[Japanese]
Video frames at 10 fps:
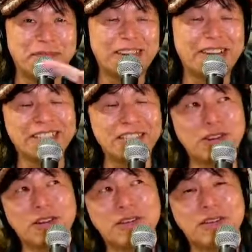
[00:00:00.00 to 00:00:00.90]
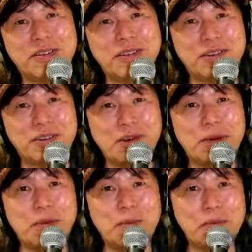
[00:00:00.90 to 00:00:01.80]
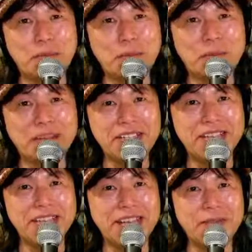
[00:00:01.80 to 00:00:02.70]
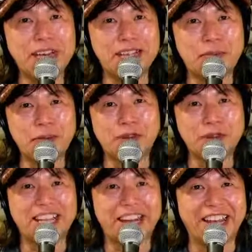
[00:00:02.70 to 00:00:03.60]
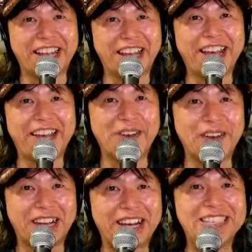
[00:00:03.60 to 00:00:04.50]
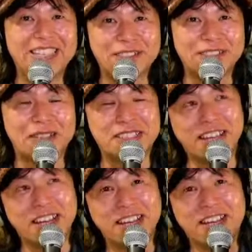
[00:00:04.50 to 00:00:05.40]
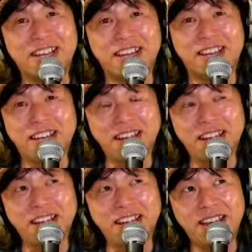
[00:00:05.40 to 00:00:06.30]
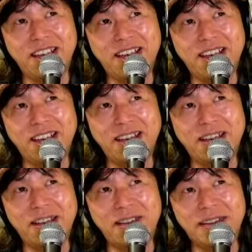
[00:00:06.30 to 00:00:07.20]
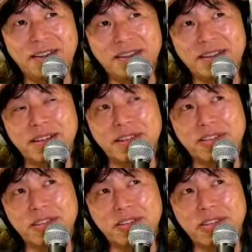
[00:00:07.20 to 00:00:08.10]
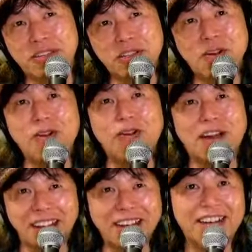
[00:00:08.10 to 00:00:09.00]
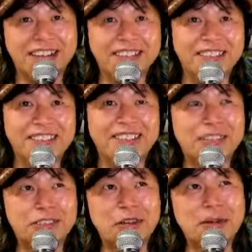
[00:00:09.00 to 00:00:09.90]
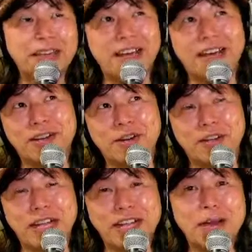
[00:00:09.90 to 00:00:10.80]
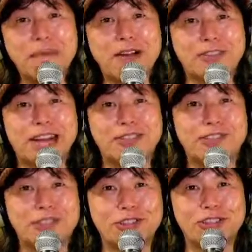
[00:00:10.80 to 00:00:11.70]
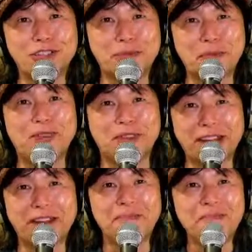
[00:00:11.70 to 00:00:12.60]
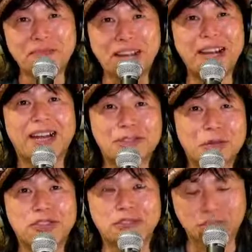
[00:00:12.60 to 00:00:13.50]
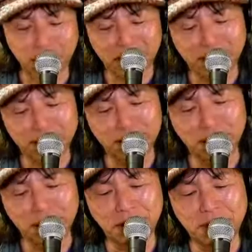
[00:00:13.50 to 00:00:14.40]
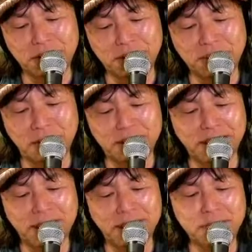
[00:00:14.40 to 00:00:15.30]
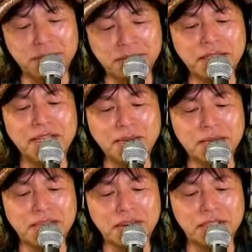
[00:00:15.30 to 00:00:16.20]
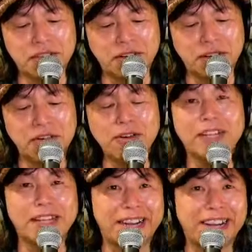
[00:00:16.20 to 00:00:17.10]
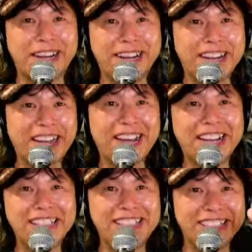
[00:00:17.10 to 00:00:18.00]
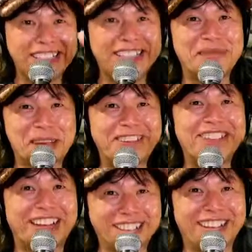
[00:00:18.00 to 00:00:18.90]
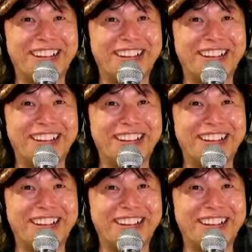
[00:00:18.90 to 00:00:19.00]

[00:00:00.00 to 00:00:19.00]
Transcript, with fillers: 感じのあの要はもう名刺がない場合にポンと押したらええような感じで作ってますね。えー、それとは日本語かな。うん、それはねあの、レターパックで発送するよき用にポンとね、あらかじめ押しとくような感じの両方作ってますね。もう何でも使えますよ。英語やったらなんか、ええ感じに見えるじゃないですか。